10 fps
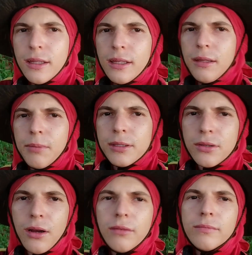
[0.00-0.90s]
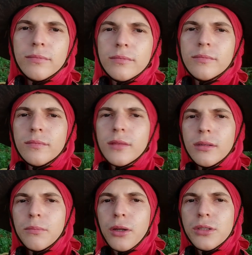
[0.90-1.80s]
E pessoal,
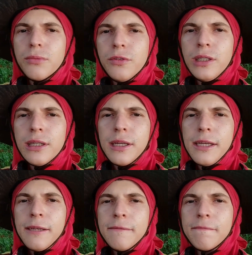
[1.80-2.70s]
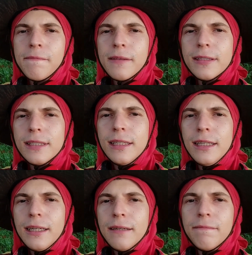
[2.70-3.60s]
próximo vídeo aí, se
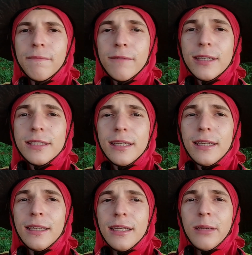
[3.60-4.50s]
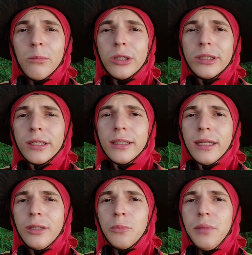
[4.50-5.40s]
liga, vai ser mostrando
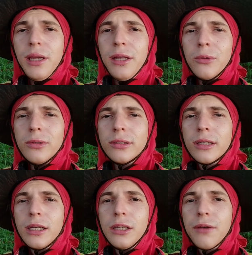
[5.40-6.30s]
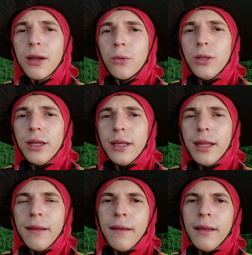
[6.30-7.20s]
ali o milho que a gente vai colher,
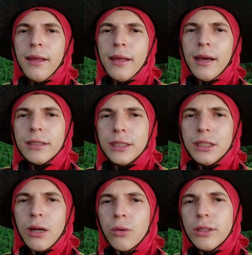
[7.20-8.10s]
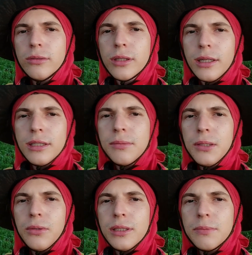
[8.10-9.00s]
né? A gente já colheu 3
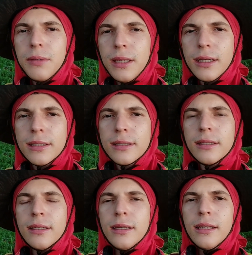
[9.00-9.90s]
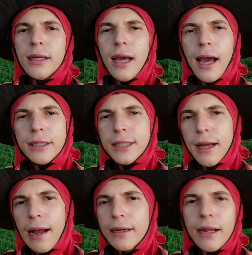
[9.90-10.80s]
mil espigas, aí
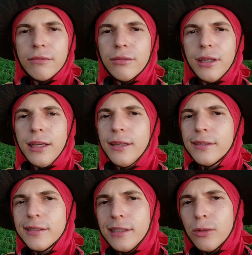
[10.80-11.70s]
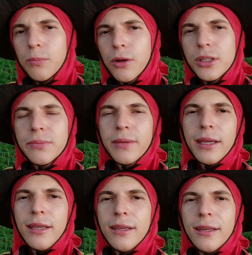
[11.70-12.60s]
já gravei e o próximo
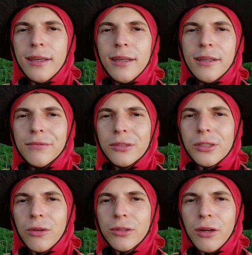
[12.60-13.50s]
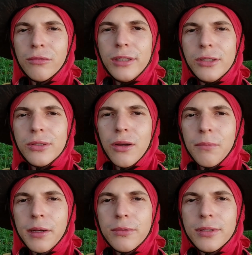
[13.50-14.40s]
aí vou soltar um vídeozão
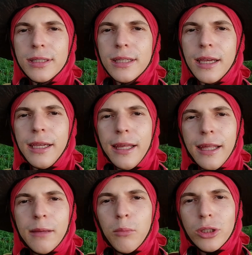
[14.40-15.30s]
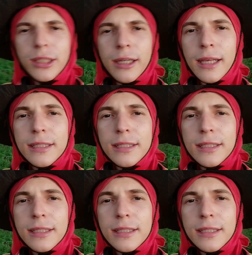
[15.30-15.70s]
para vocês aí mostrando as